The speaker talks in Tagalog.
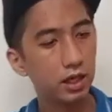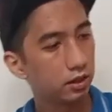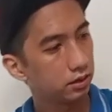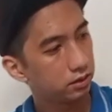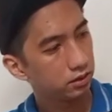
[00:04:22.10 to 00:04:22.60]

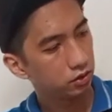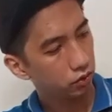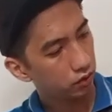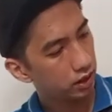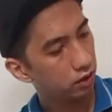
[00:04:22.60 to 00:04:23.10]
Yan.
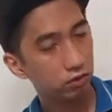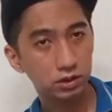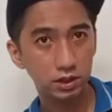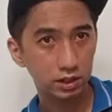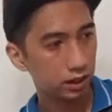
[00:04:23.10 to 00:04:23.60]
So, yung
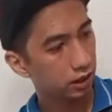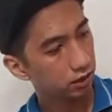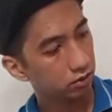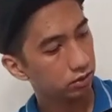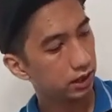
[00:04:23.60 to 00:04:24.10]
analog stick niya
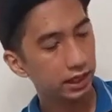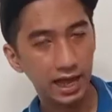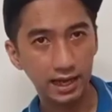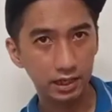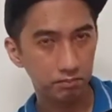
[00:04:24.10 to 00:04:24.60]
nandito sa
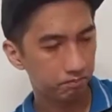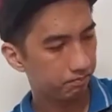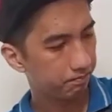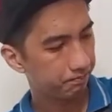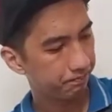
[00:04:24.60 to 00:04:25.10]
ilalim.
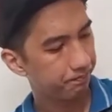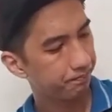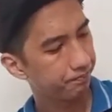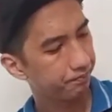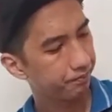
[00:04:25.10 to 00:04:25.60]

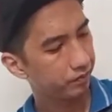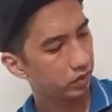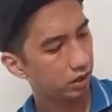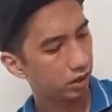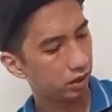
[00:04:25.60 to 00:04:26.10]

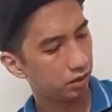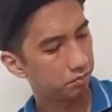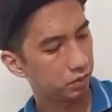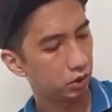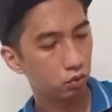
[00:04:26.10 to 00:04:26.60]
Uh,
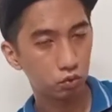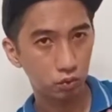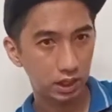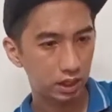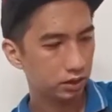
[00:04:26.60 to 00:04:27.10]

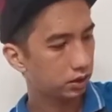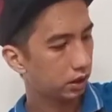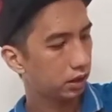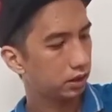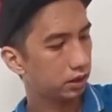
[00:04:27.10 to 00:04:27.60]
kinukuha lang
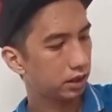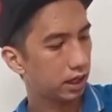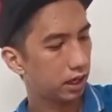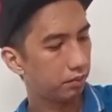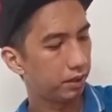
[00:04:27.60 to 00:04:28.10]
siya, then
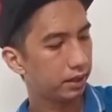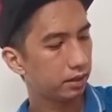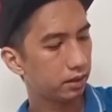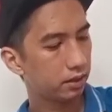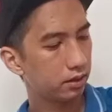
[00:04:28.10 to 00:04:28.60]
ikakabit.